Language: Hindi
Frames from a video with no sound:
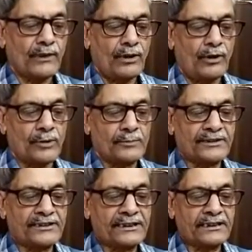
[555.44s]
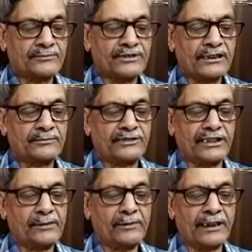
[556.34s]
और प्रतिदिन कम से कम
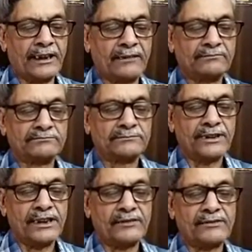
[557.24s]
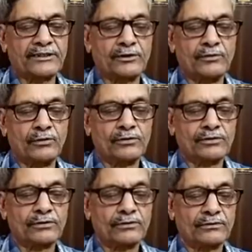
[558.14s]
तीन मिलीग्राम एक व्यक्ति को
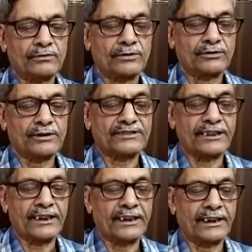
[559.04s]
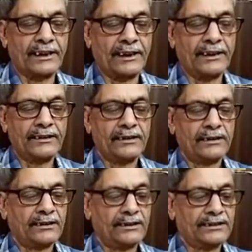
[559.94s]
स्वस्थ रहने के लिए
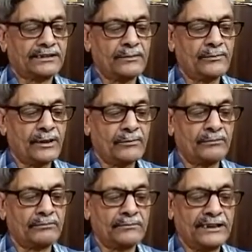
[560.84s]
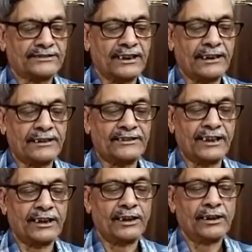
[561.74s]
इसका मिनिमम मात्रा रहनी
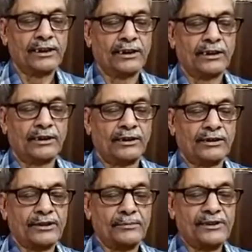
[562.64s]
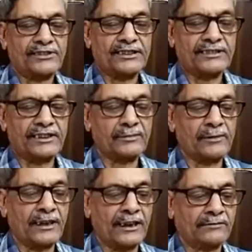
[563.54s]
चाहिए और ये 20 से 30
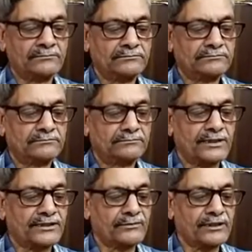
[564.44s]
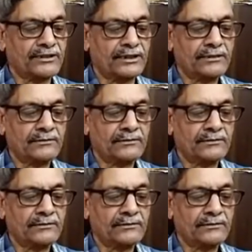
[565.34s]
मिलीग्राम प्रति व्यक्ति